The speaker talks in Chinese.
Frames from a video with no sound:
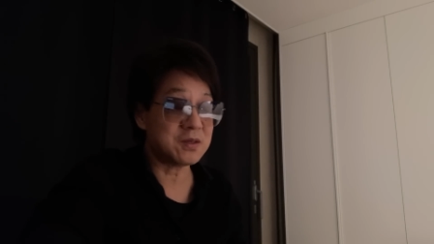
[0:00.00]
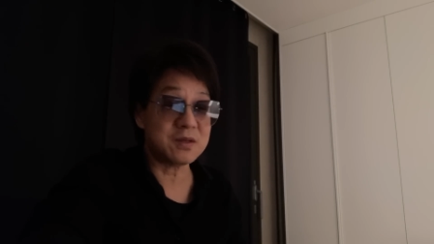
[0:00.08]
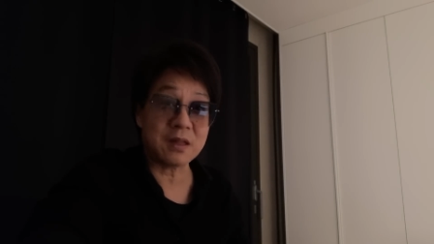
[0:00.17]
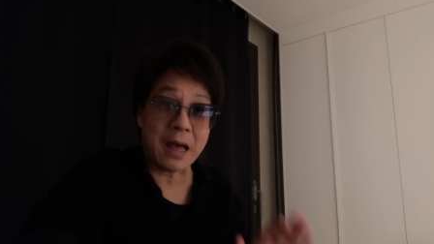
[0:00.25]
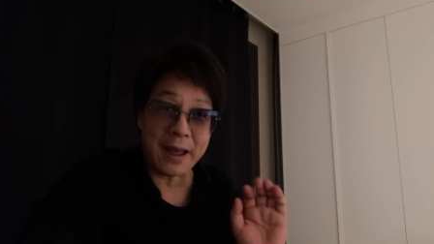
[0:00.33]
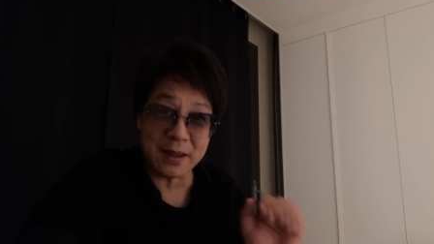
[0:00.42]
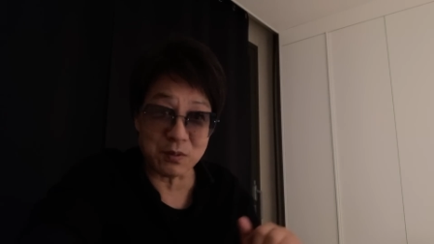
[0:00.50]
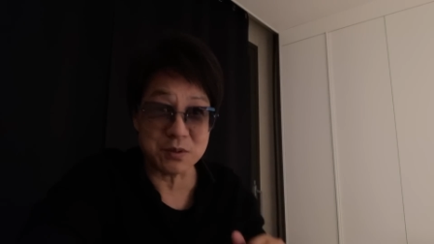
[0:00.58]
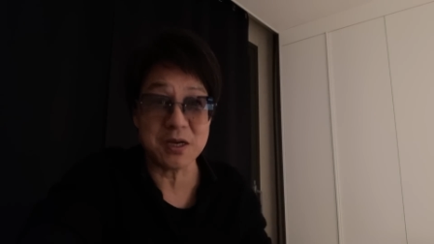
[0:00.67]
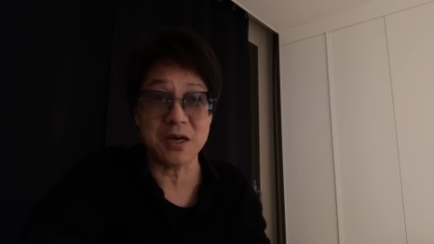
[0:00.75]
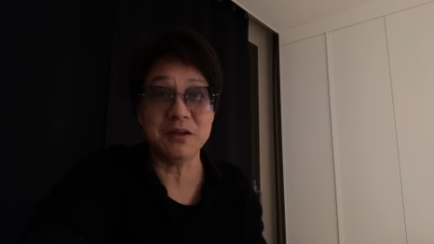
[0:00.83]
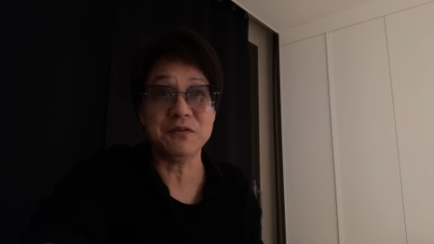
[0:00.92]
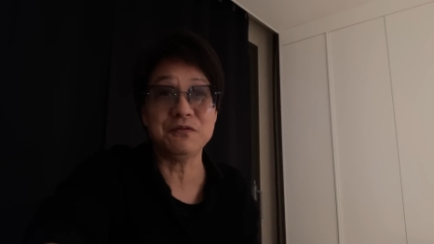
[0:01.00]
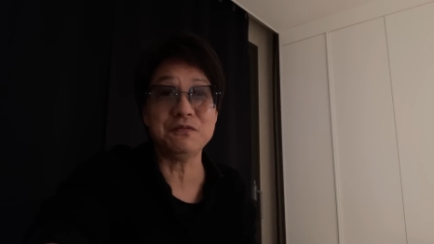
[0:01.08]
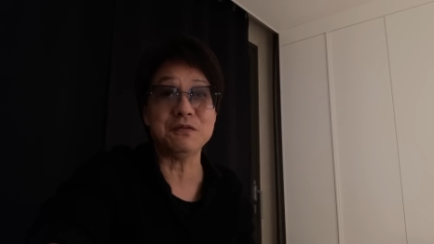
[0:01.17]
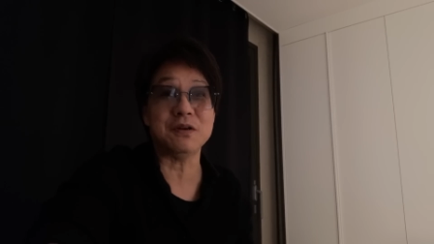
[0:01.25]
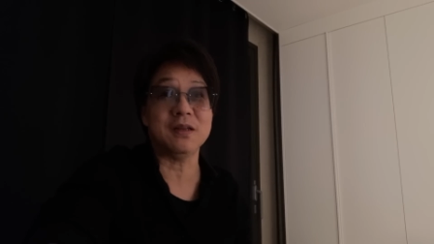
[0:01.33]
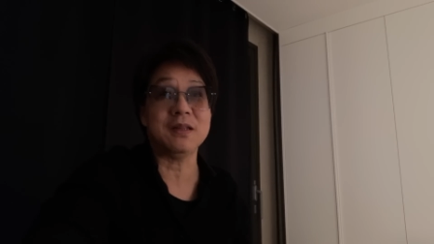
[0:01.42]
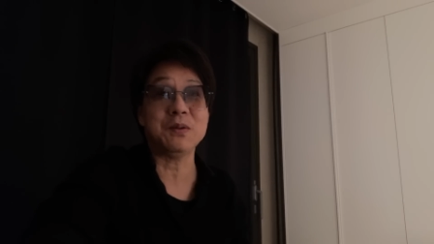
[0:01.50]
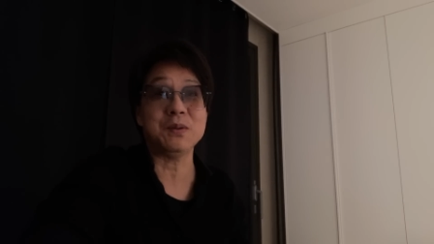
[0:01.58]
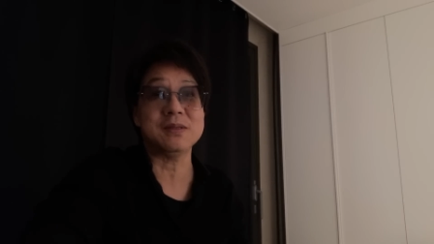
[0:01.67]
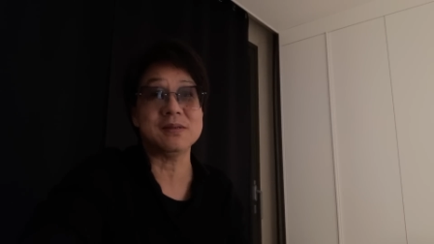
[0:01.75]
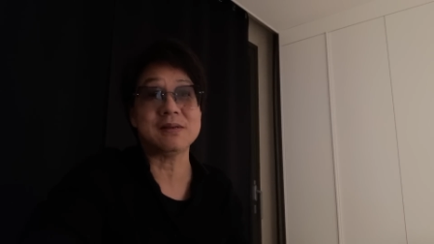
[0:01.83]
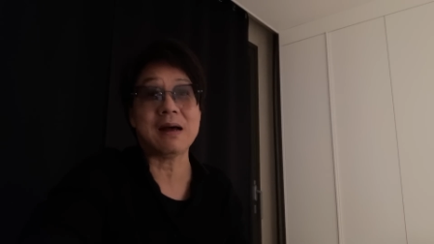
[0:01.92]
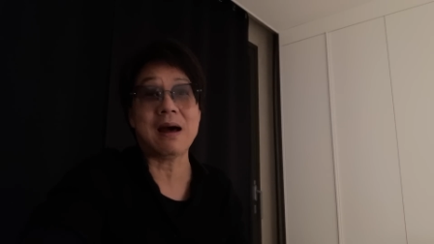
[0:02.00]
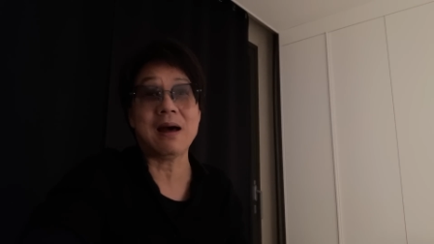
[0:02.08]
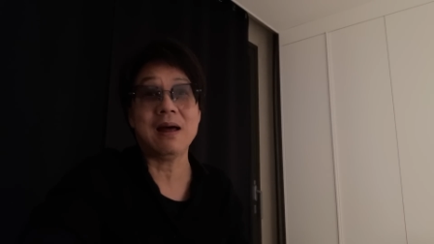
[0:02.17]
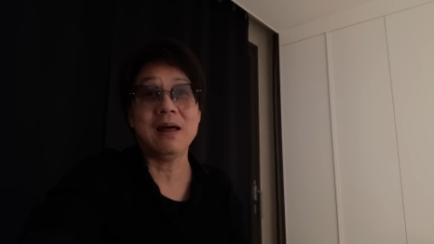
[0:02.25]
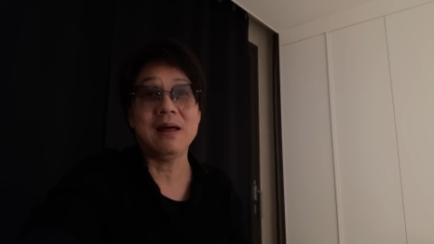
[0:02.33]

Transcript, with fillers: 这是太有钱的富人，他会自杀。